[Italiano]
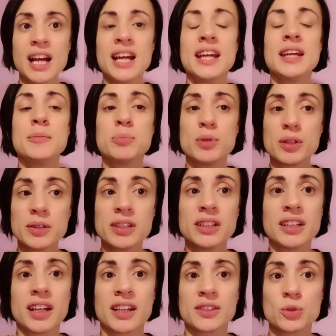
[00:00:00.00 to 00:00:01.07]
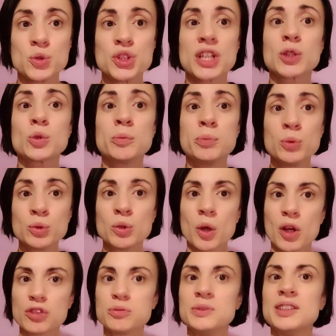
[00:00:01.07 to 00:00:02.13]
e poi eh, ad un certo punto
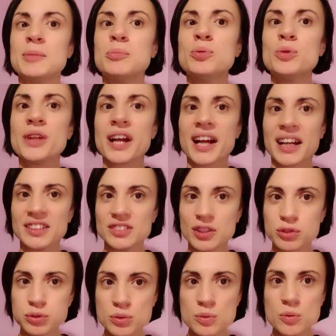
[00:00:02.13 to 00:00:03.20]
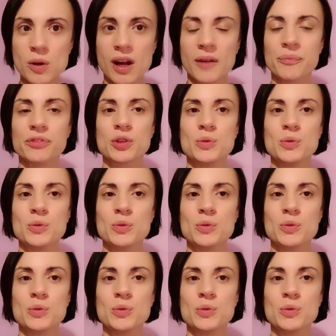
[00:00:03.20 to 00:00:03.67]
la ospita pure a casa sua.